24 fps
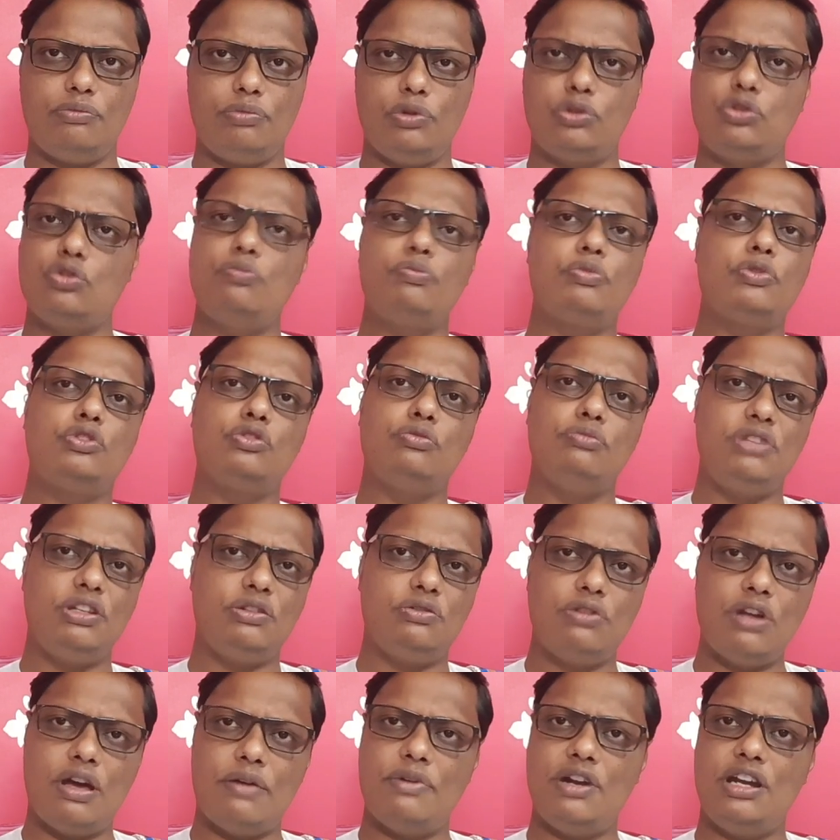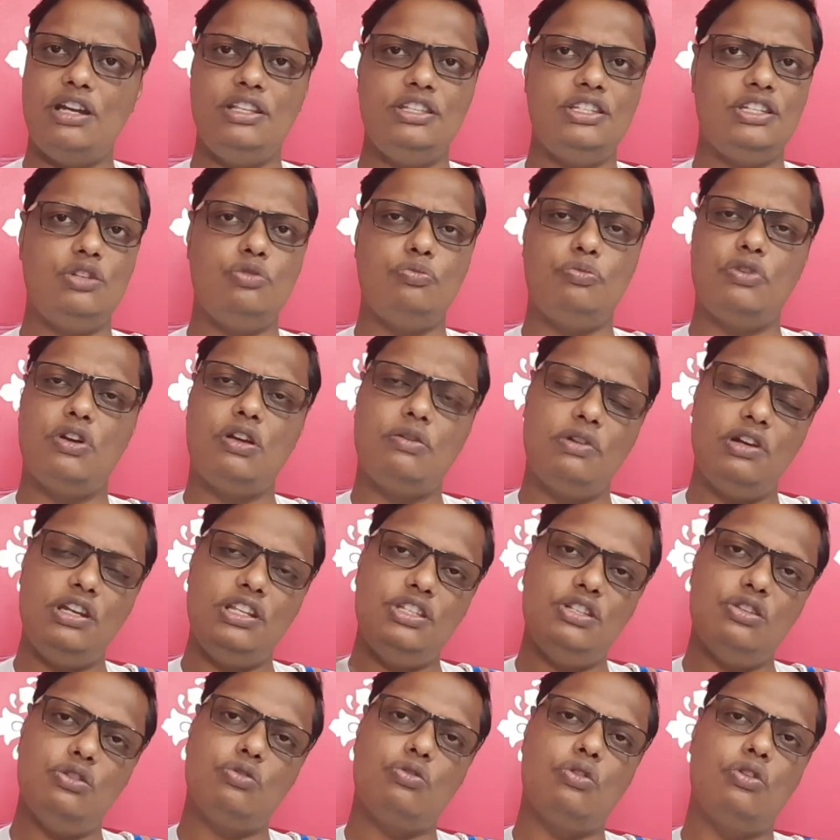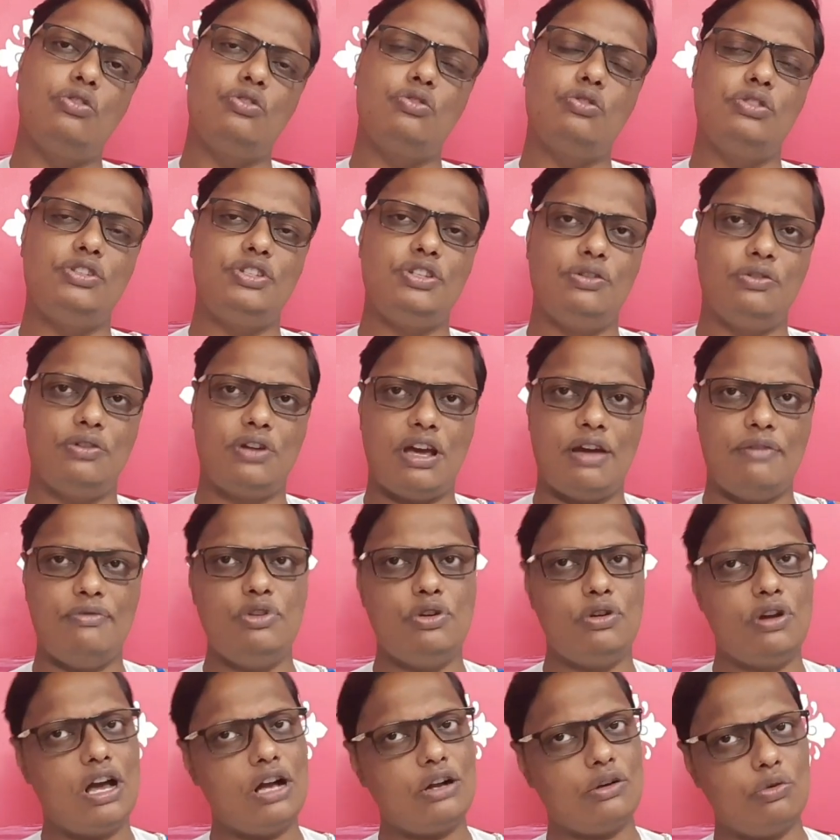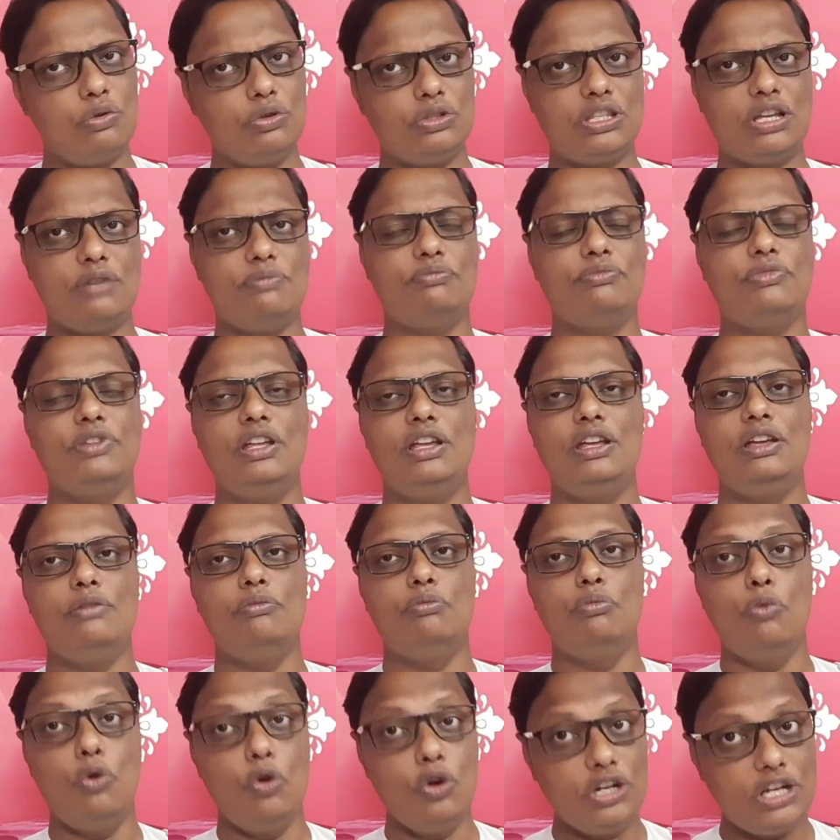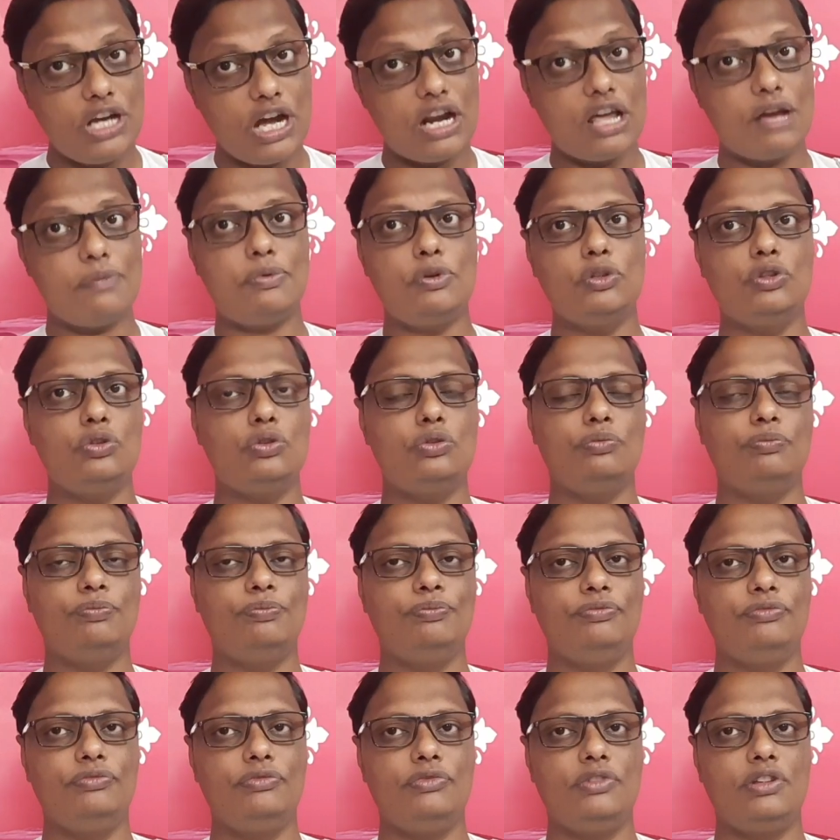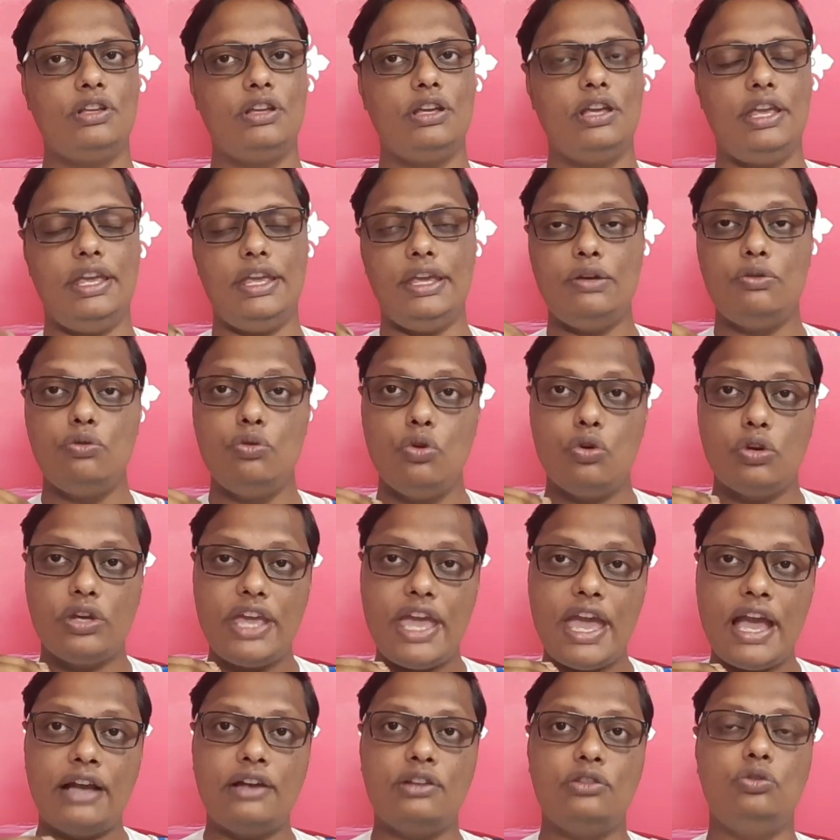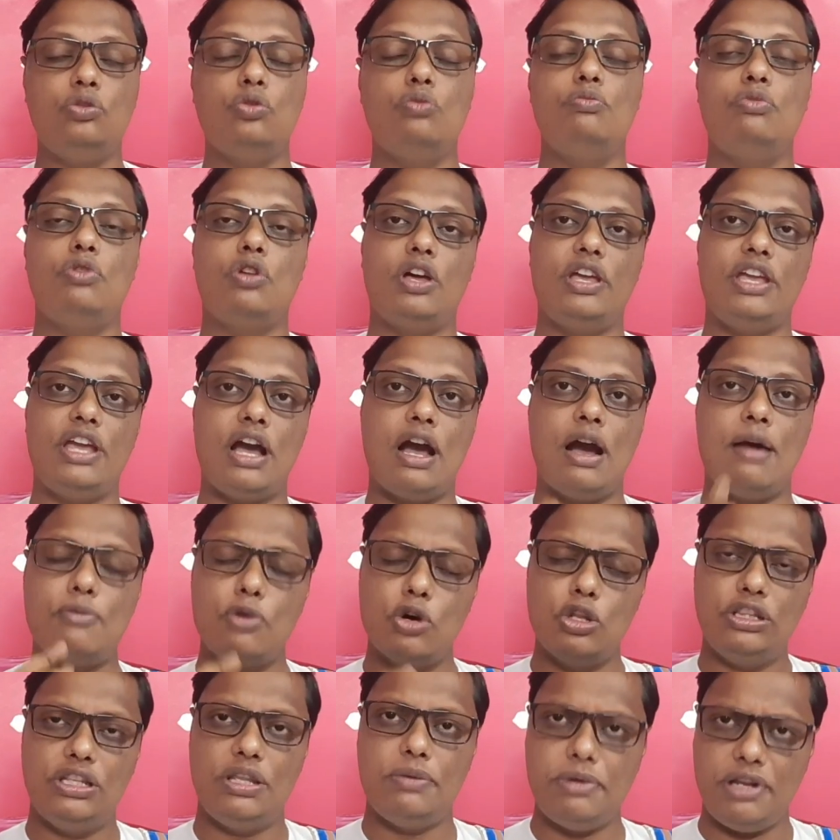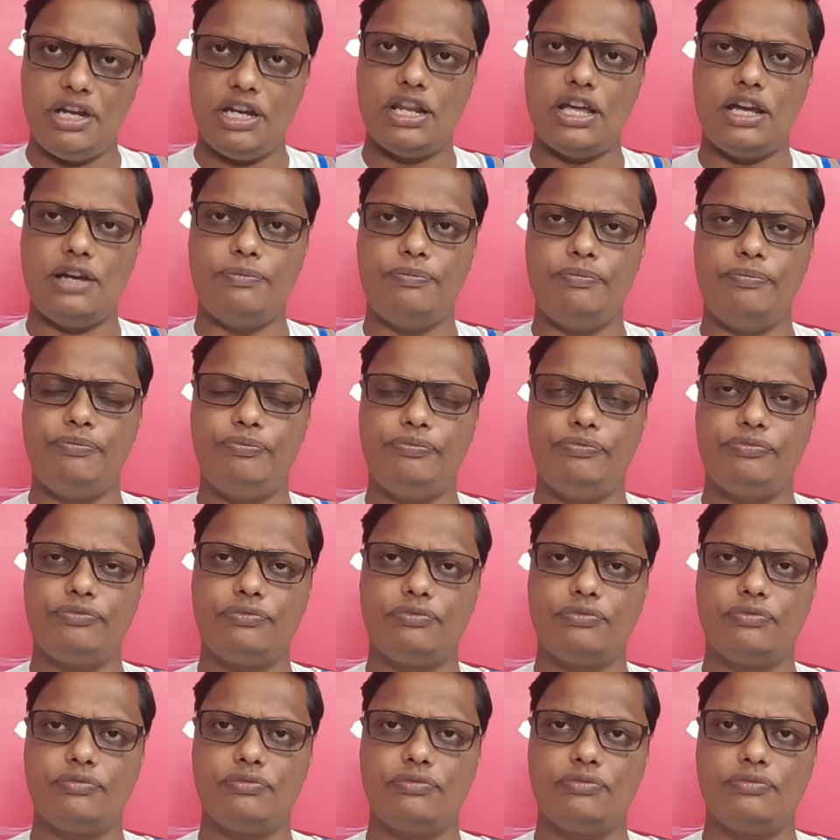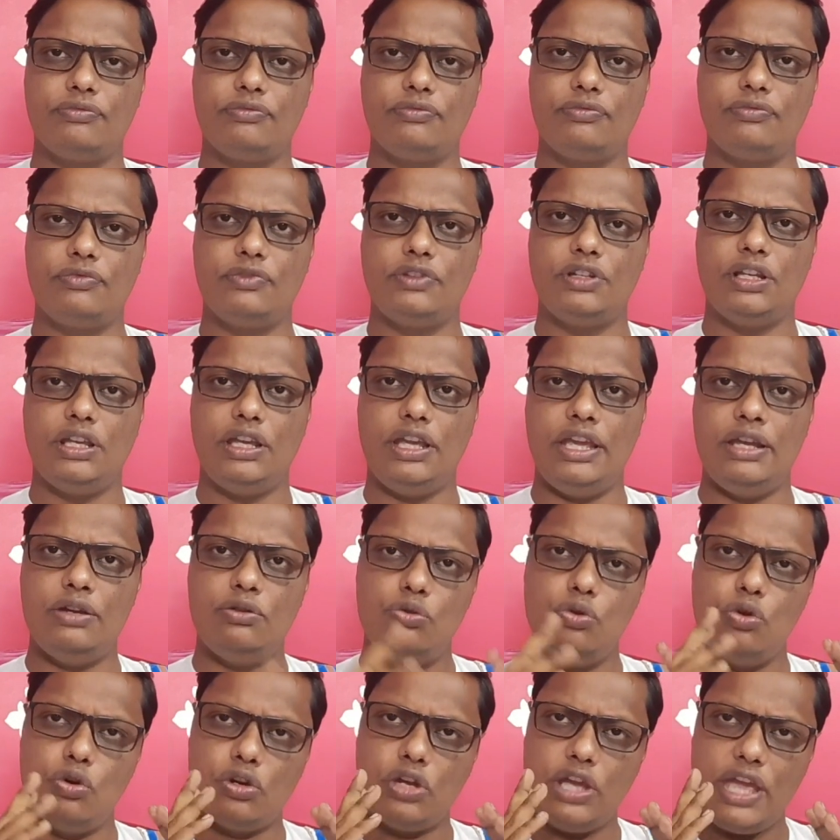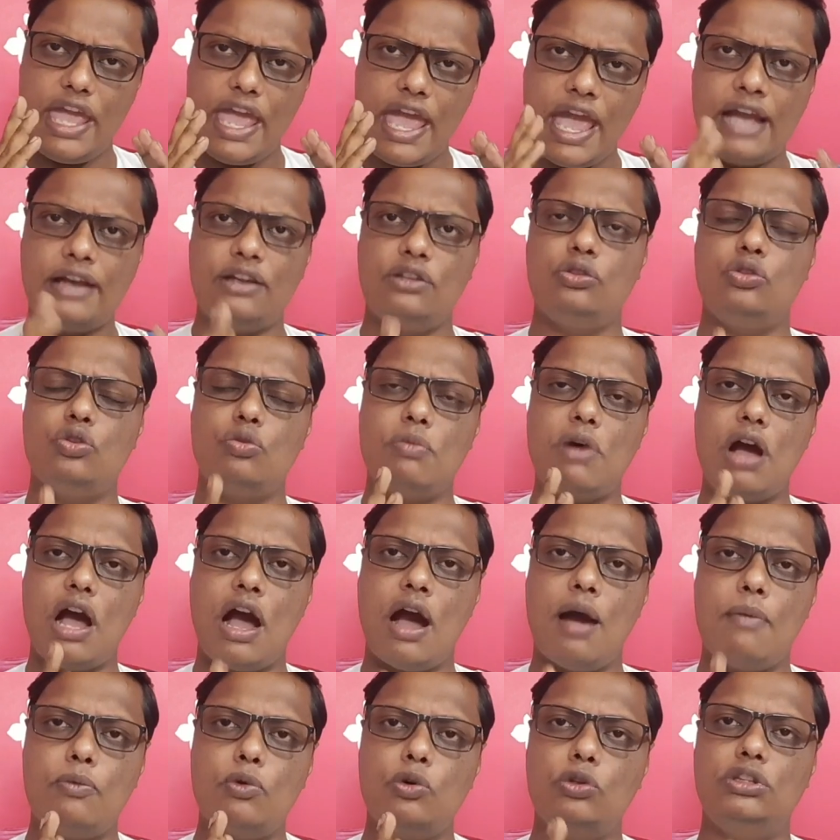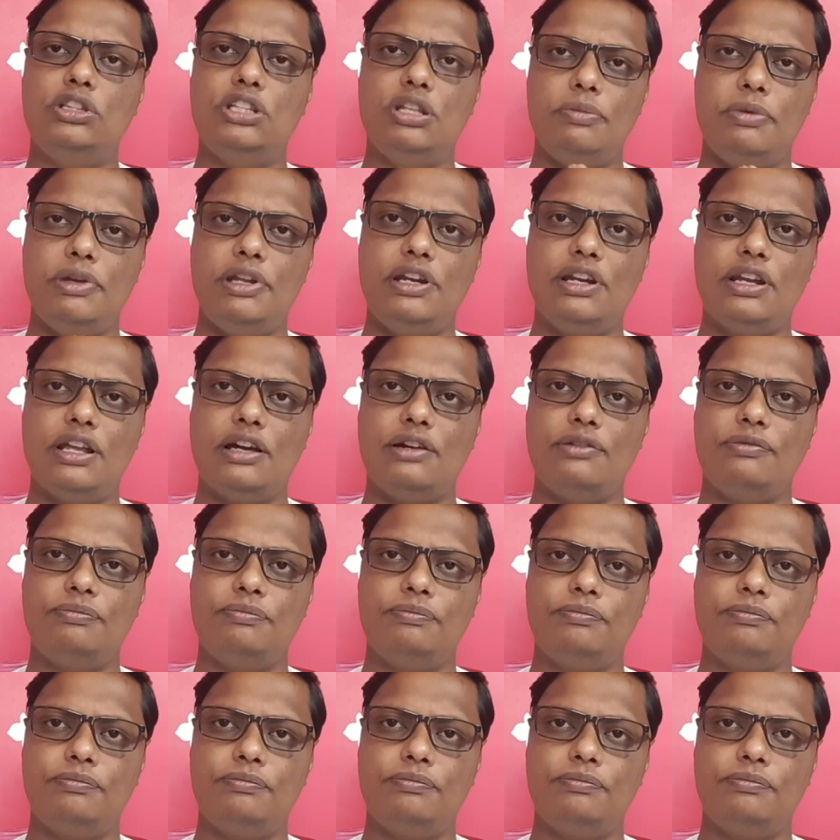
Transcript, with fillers: প্রথম প্রথম দেখুন আমার নিজের উপর আমার নিজেরও কন্ট্রোল ছিল না আমিও রাগ করতাম মন খারাপ হতো এগুলোকে একদম নয় আমল দেবেন না এগুলোকে একদম আমল দেবেন না